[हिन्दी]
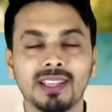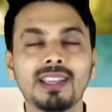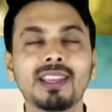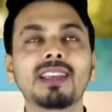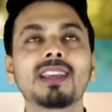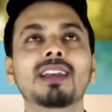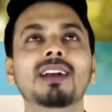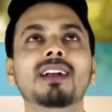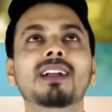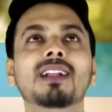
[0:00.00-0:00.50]
कि
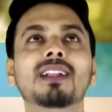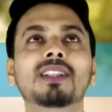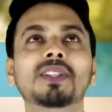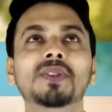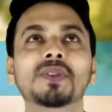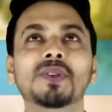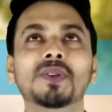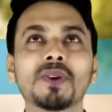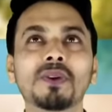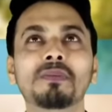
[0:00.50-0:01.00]

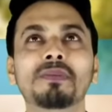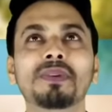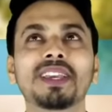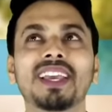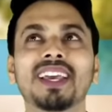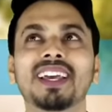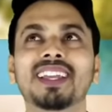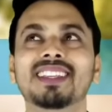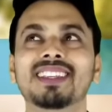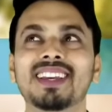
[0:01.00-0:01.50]
जो
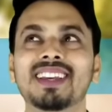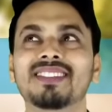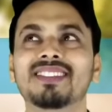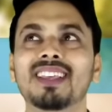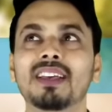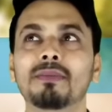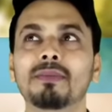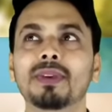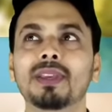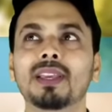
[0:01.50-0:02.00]
भी है
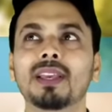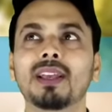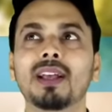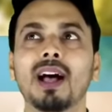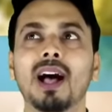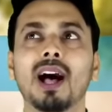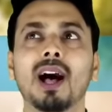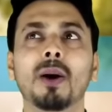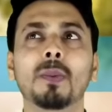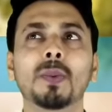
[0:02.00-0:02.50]
जैसा भी
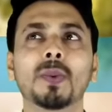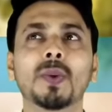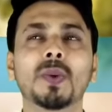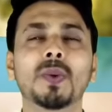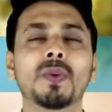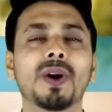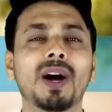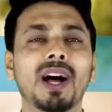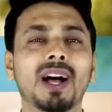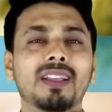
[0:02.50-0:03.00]
है
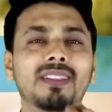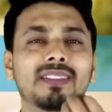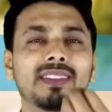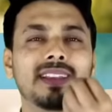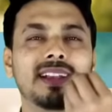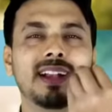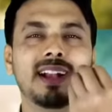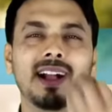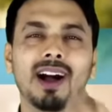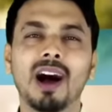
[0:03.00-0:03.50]
आपको वहाँ
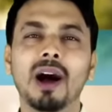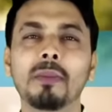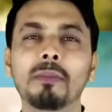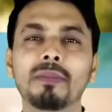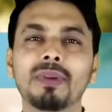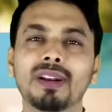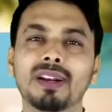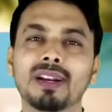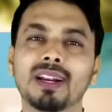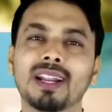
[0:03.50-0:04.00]
से
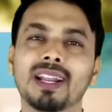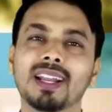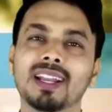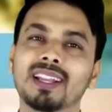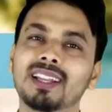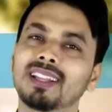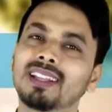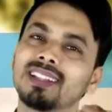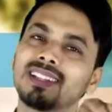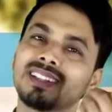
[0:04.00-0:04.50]
काम मिल रहा
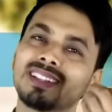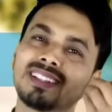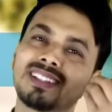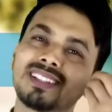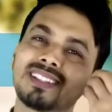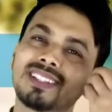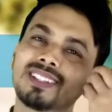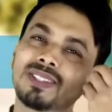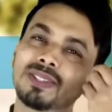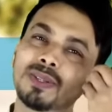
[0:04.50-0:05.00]
है
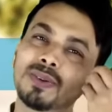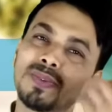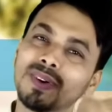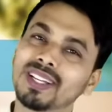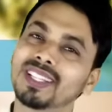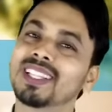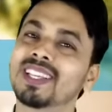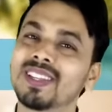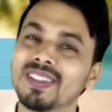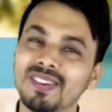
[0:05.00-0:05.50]
दो
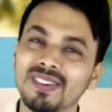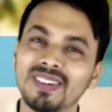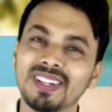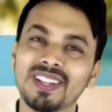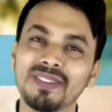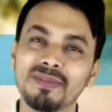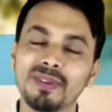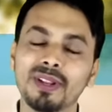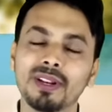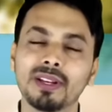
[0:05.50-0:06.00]
वक्त की
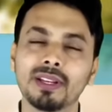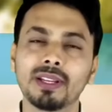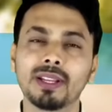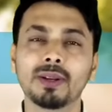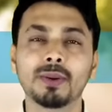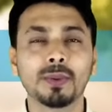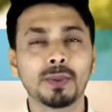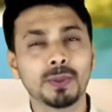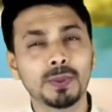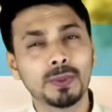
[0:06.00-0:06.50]
रोटी मिल रही
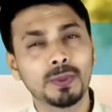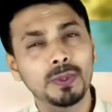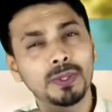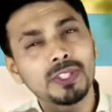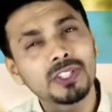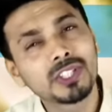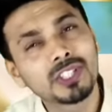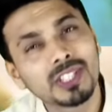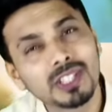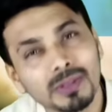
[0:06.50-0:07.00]
है
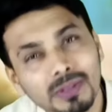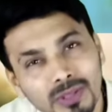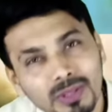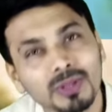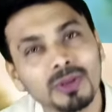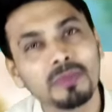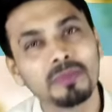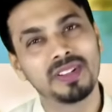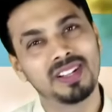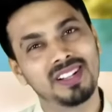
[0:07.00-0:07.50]
कुछ
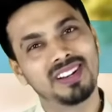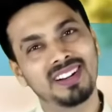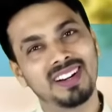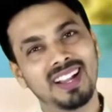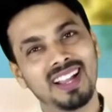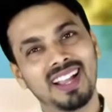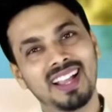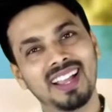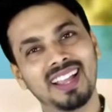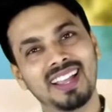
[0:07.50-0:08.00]
तो मिल
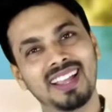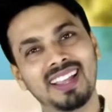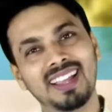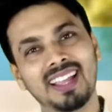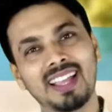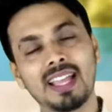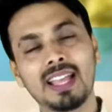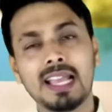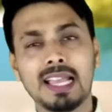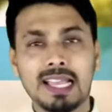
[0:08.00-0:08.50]
रहा है